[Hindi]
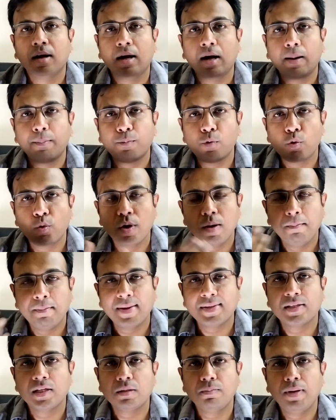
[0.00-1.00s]
आपको कोई
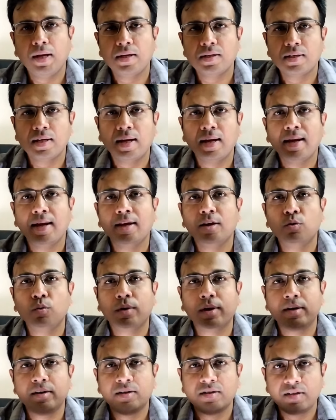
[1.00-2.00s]
मैसेज भेजना है यू
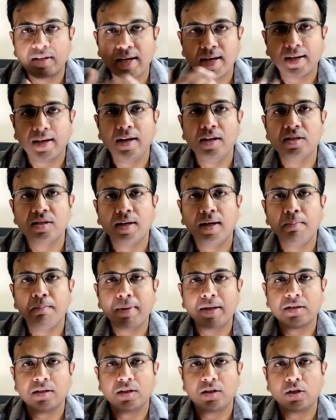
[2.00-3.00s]
कैन डायरेक्टली सेंड
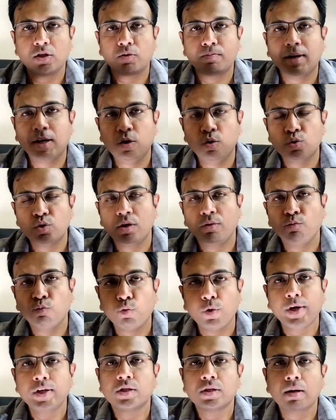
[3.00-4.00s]
मैसेजेस बाय यूजिंग
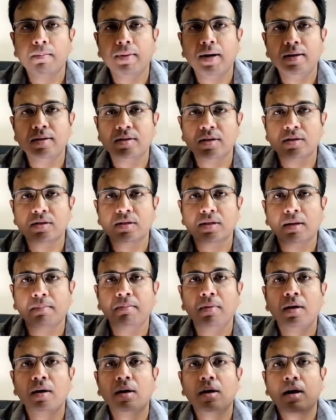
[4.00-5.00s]
वॉइस कमांड
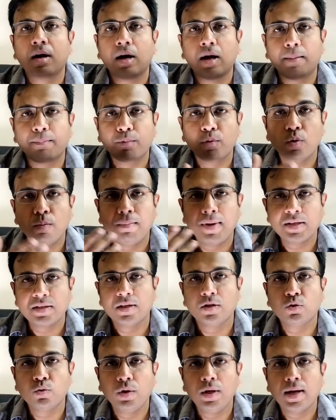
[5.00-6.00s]
सिस्टम आपको
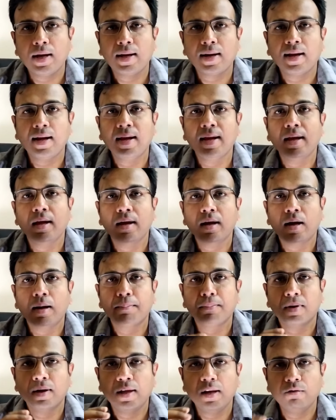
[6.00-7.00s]
मैसेज कोई आ रहा है
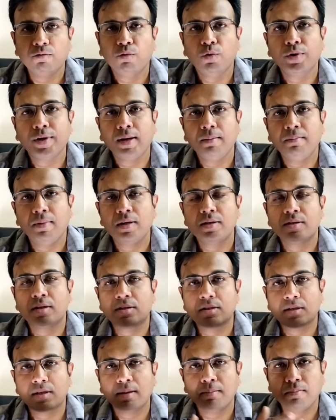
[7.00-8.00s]
आपका इंफोटेनमेंट
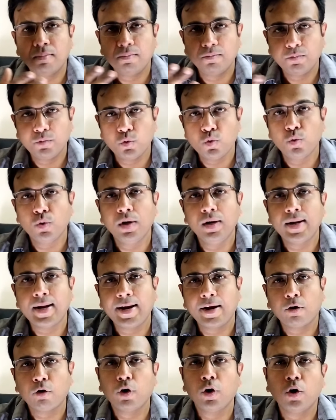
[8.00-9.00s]
सिस्टम गूगल
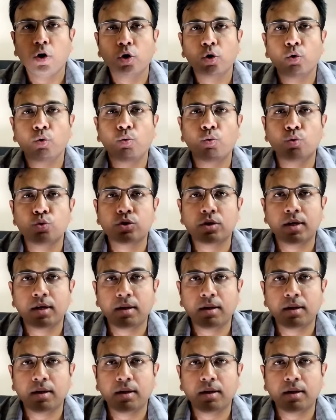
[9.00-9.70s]
एंड्रॉयड ऑटो उस